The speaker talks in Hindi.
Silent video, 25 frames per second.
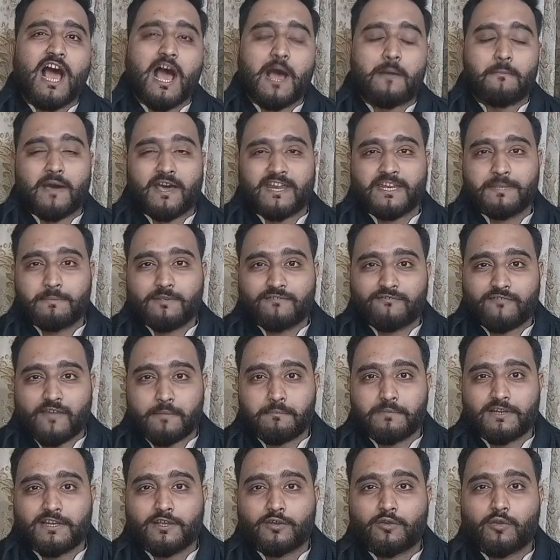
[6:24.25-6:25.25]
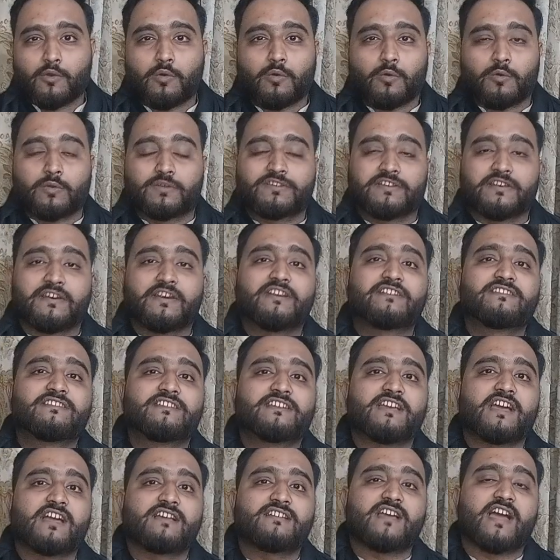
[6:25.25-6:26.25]
हमारी भी फैमिली को थ्रेट्स
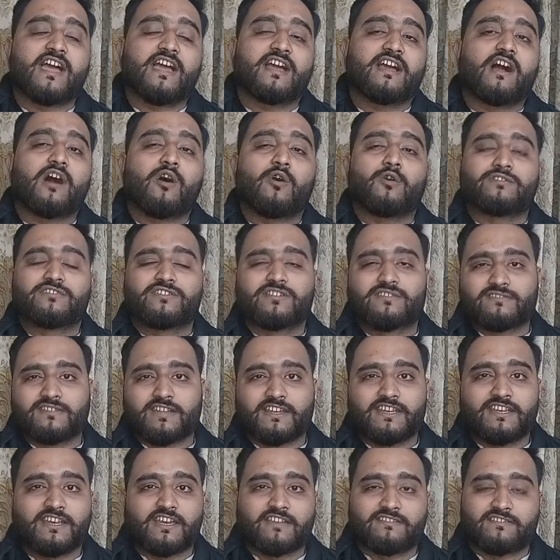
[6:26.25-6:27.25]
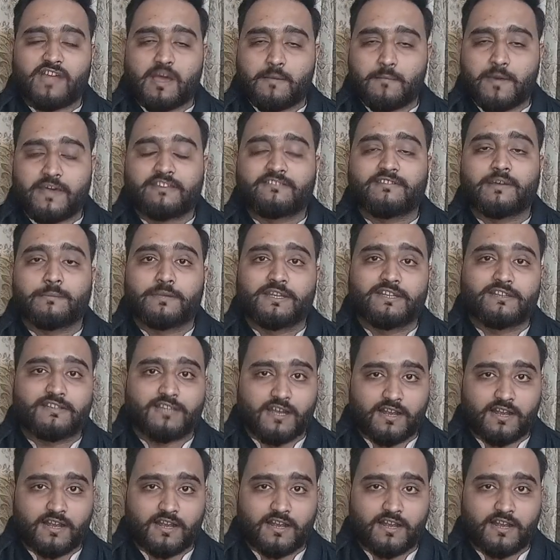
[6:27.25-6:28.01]
किया जाएगा और किस तरीके से हमारी ज़मीन